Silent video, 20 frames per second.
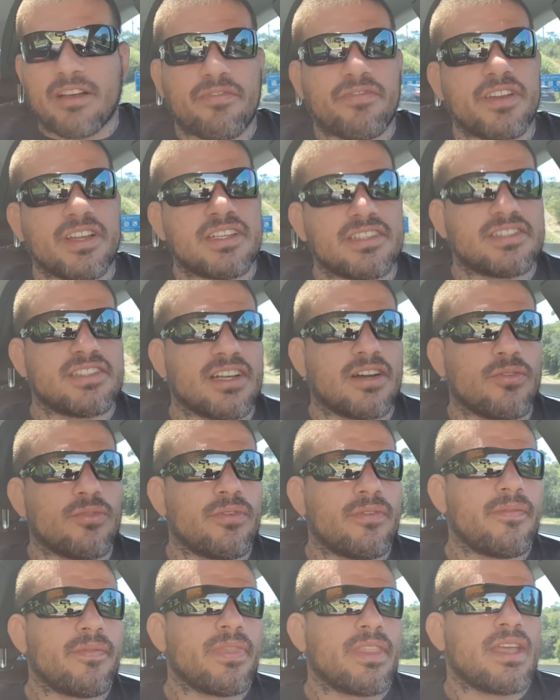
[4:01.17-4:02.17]
a fricção
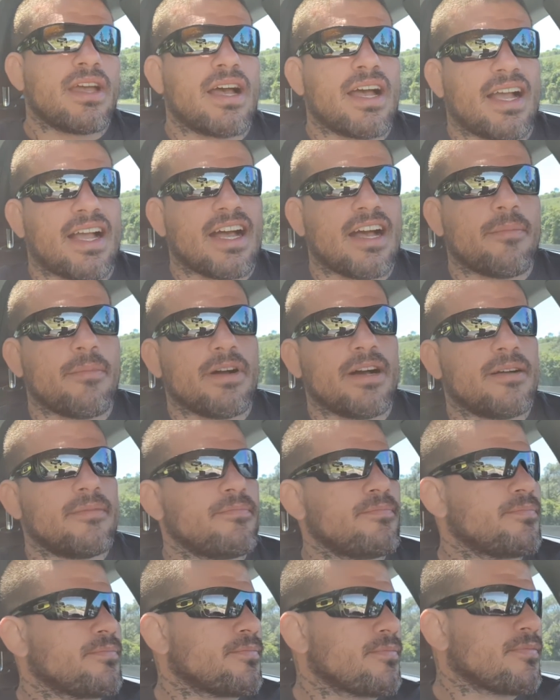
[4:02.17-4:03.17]
acaba
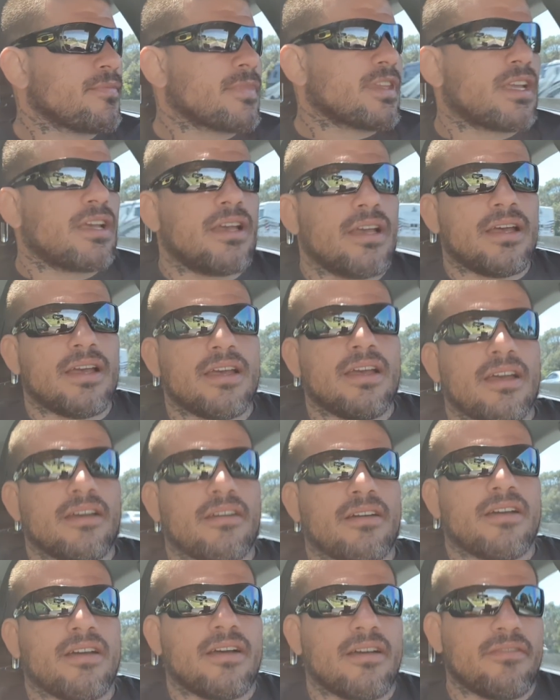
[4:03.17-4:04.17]

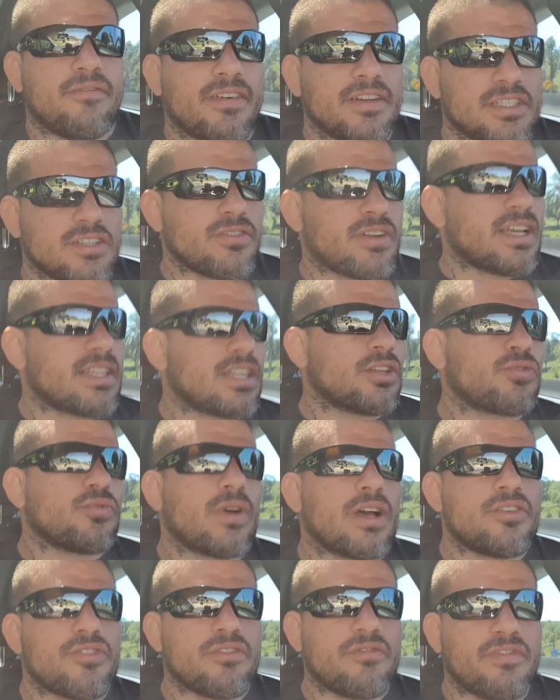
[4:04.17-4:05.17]
é, fazendo com que a
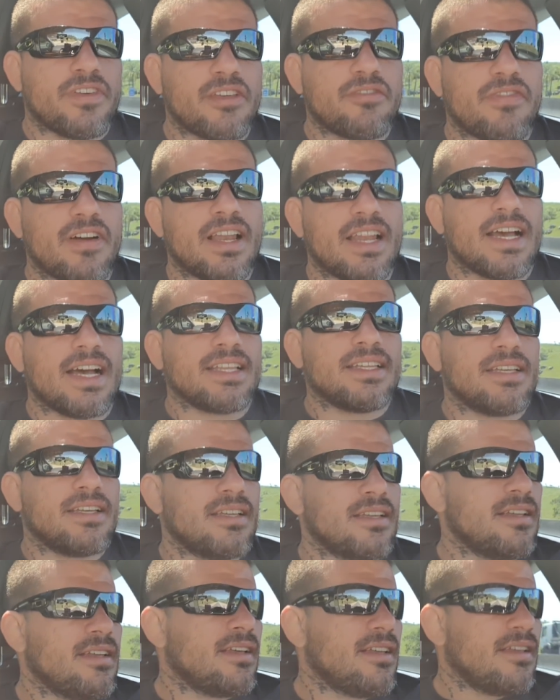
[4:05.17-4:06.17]
tatuagem fique falhada.
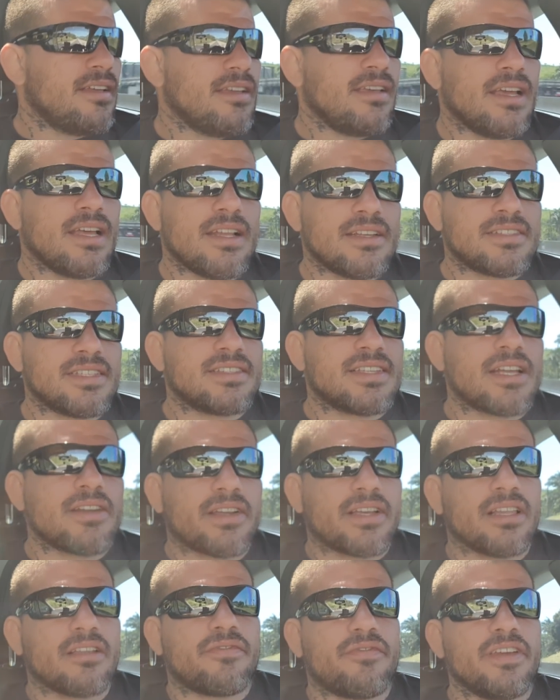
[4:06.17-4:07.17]
E é necessário
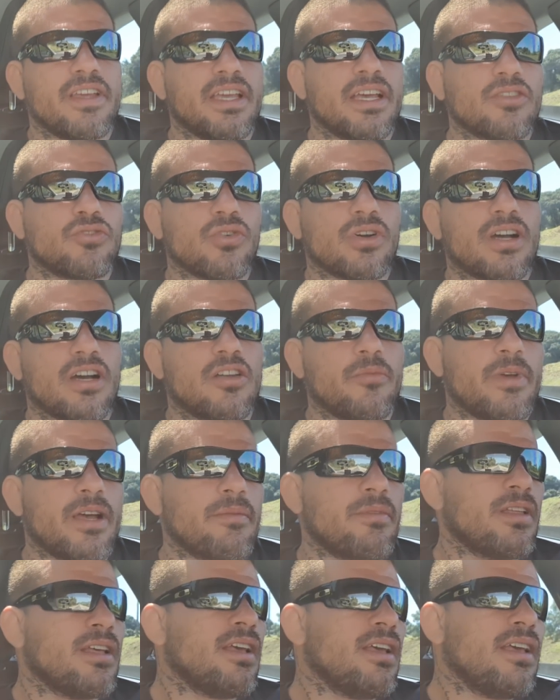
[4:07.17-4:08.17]
que ela fique retocando
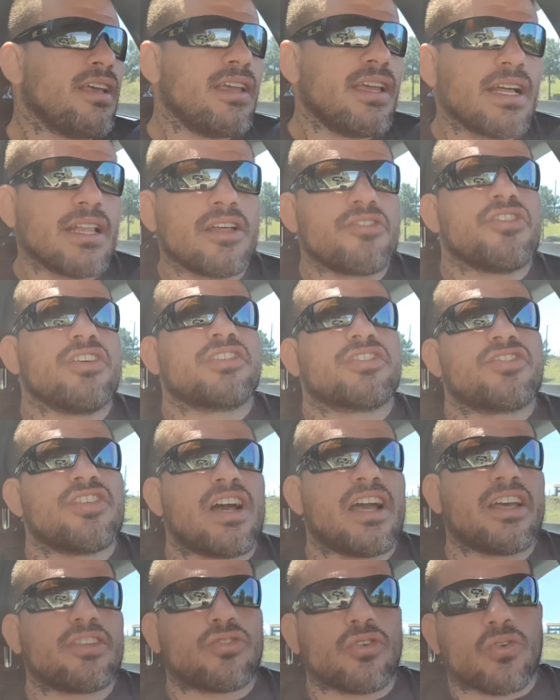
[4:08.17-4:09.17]
mesmo. E ela disse que
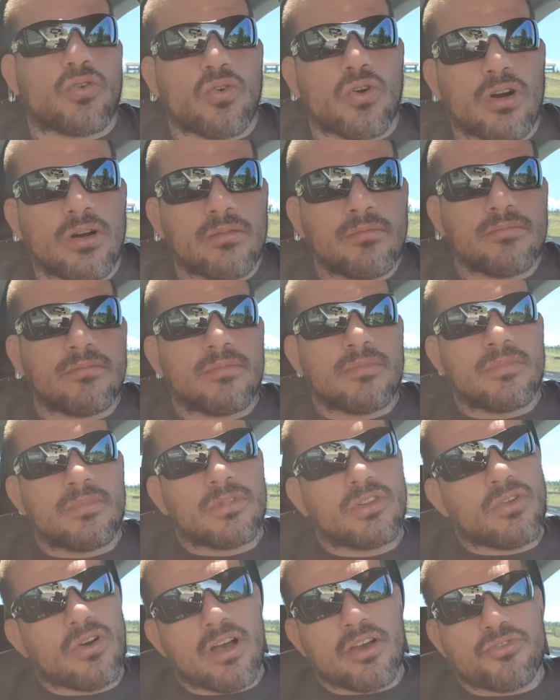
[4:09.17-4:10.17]
já retocou.
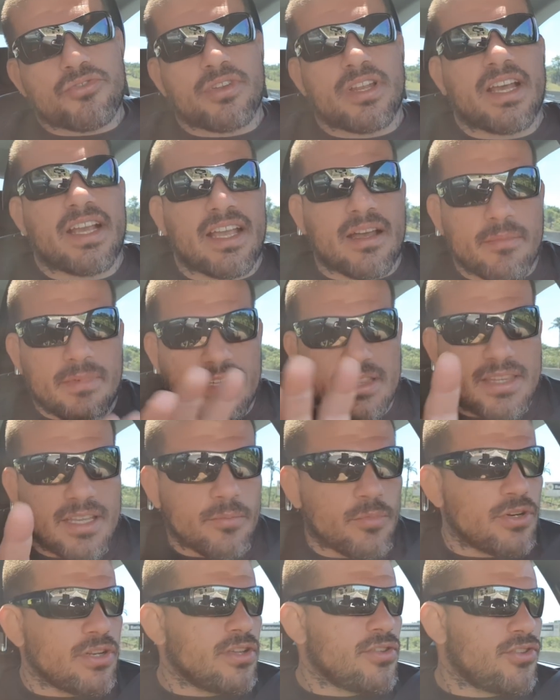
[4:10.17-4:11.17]
Lógico, né? Quer manter
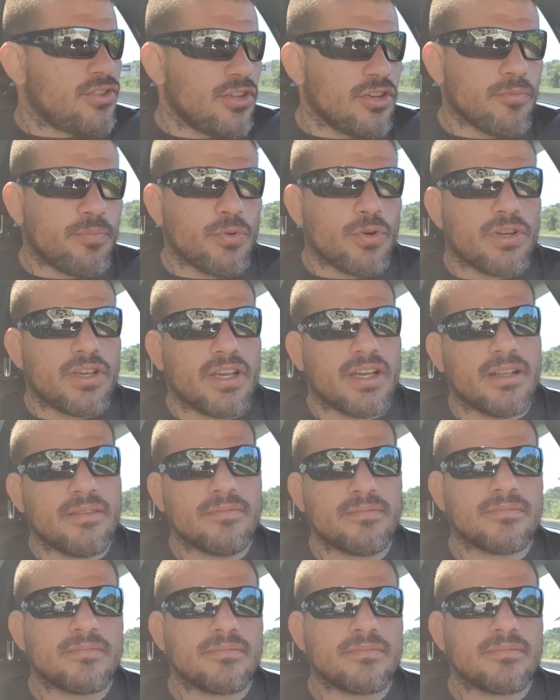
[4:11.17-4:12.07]
bonitinho porque